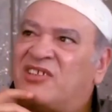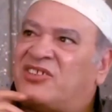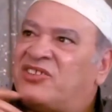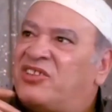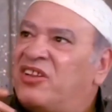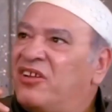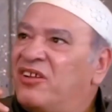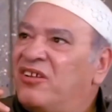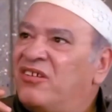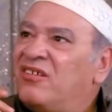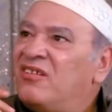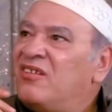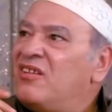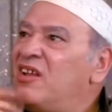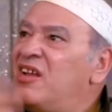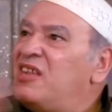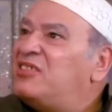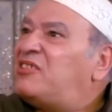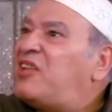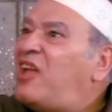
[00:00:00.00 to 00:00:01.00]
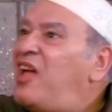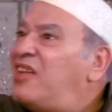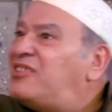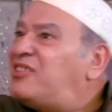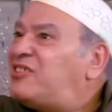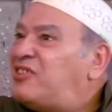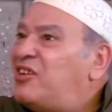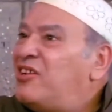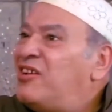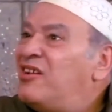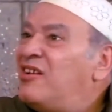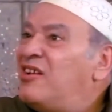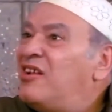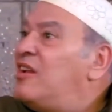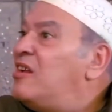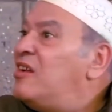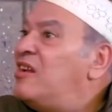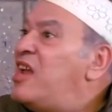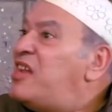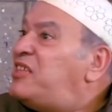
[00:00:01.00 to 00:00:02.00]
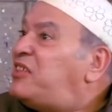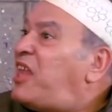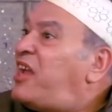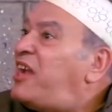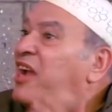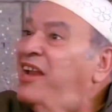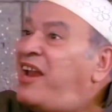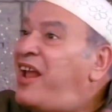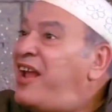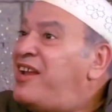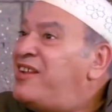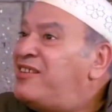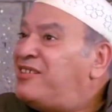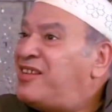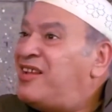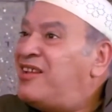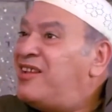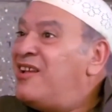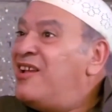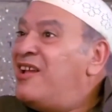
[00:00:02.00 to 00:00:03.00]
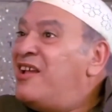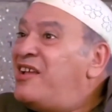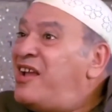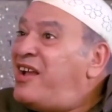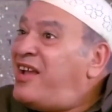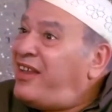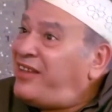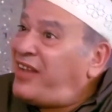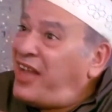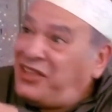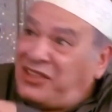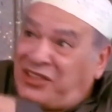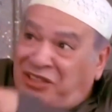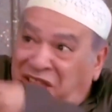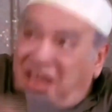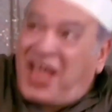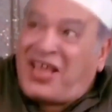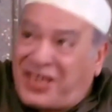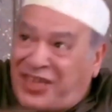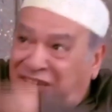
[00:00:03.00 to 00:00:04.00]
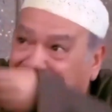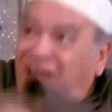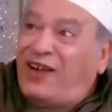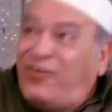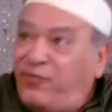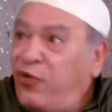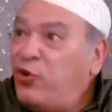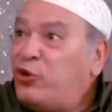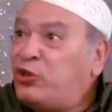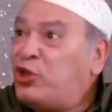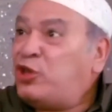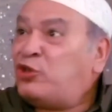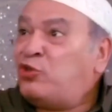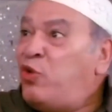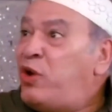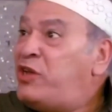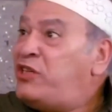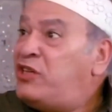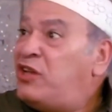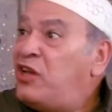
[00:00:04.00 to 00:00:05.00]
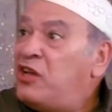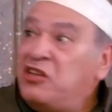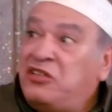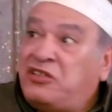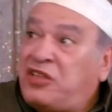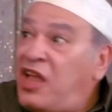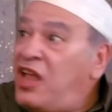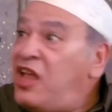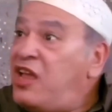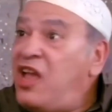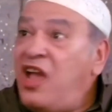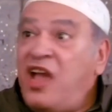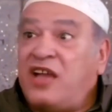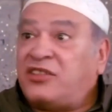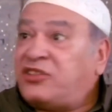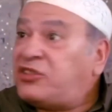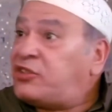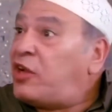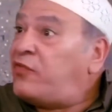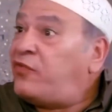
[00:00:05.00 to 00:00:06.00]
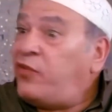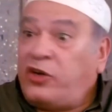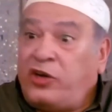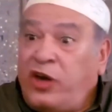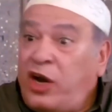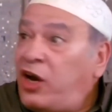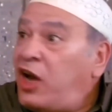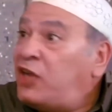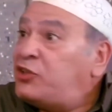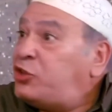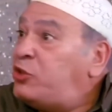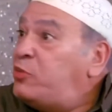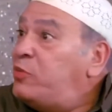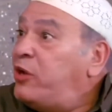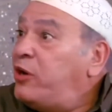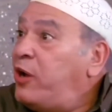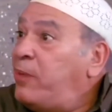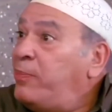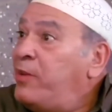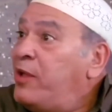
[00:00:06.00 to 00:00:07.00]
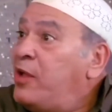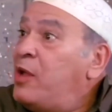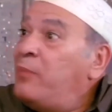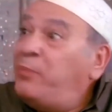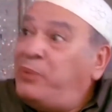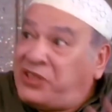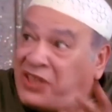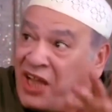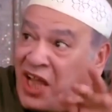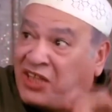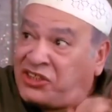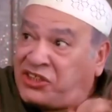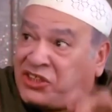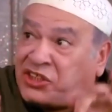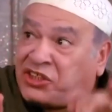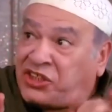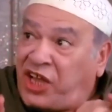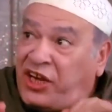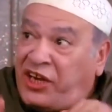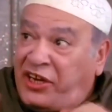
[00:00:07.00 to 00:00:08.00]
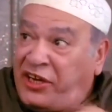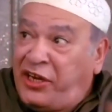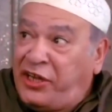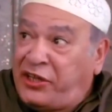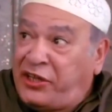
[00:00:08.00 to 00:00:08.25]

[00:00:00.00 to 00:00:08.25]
يا اسطى انت يا اسطى انت يا جدع انت يا جدع التك على الفرشه شويه انت ايه يا اخي استغفر الله العظيم يا رب بتحسس على